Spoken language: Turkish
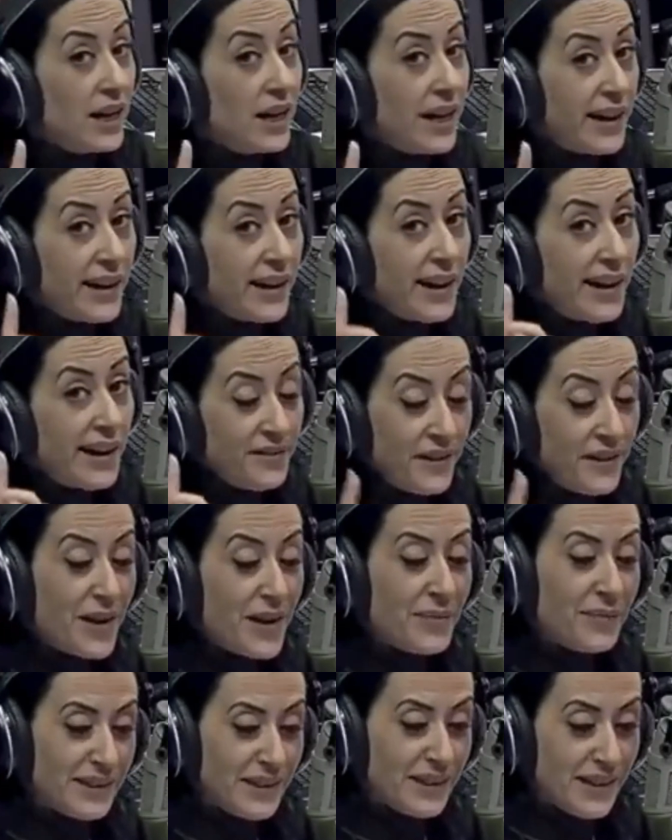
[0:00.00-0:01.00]
karar
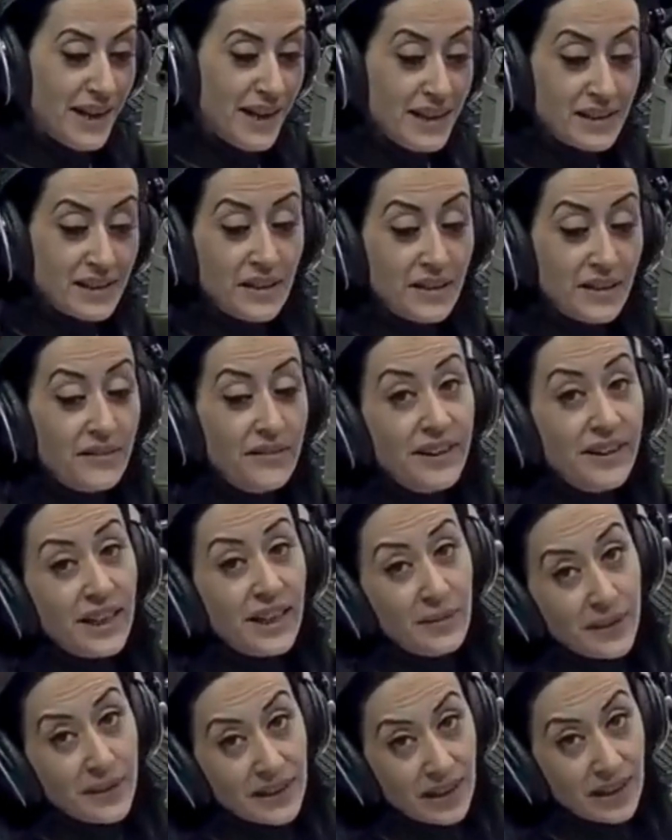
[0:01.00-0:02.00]
vermediler,
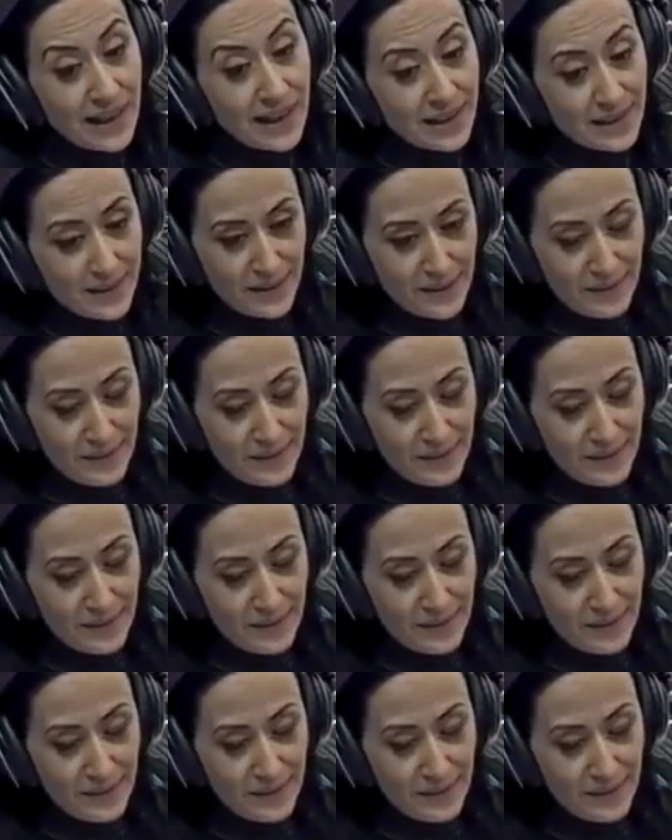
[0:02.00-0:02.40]
veremediler.